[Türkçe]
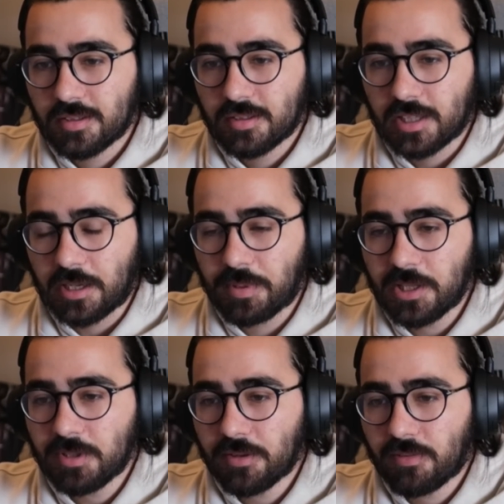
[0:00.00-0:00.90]
Hani
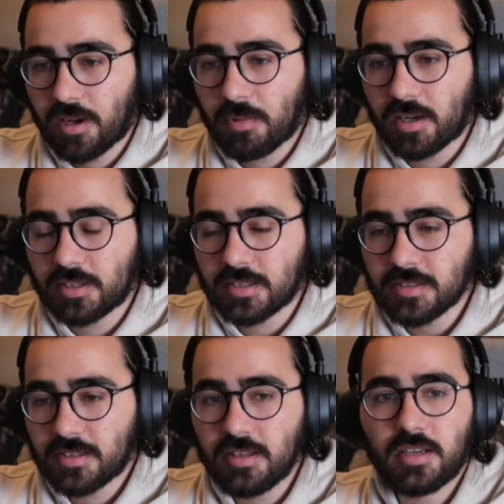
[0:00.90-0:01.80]
benim refahım artarsa
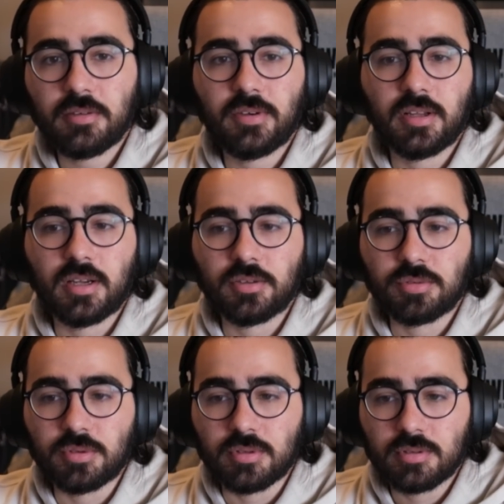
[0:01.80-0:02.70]
senin de refahın
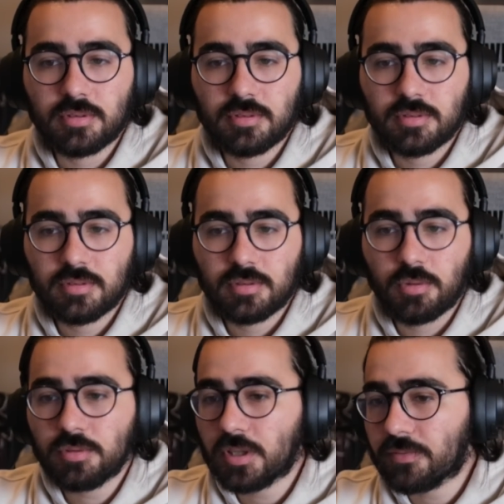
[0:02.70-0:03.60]
artıyor.
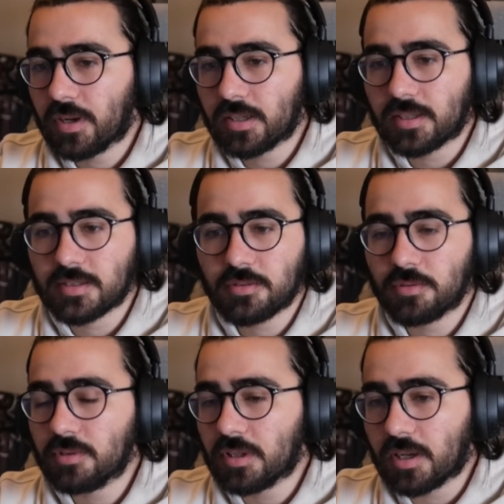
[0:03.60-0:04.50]
Onun refahı artarsa
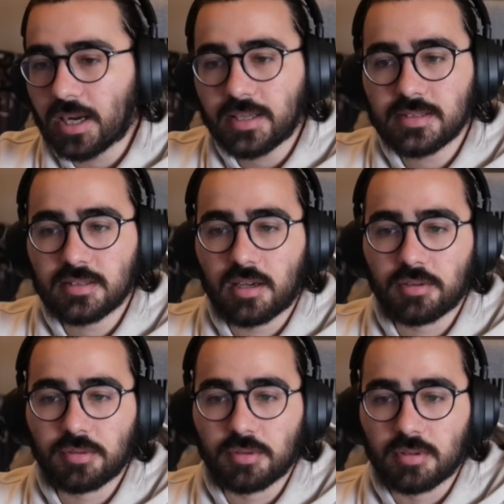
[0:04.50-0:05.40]
onun da herkesin
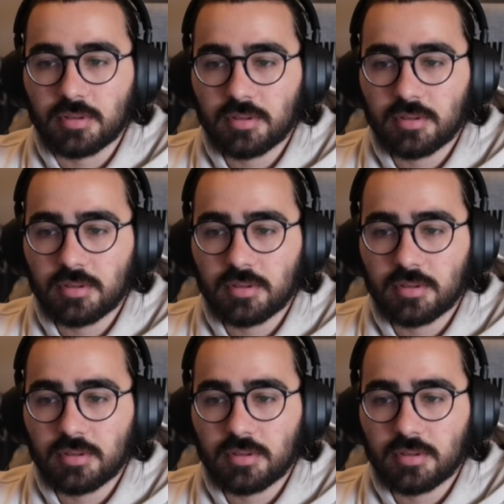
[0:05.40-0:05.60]
artıyor.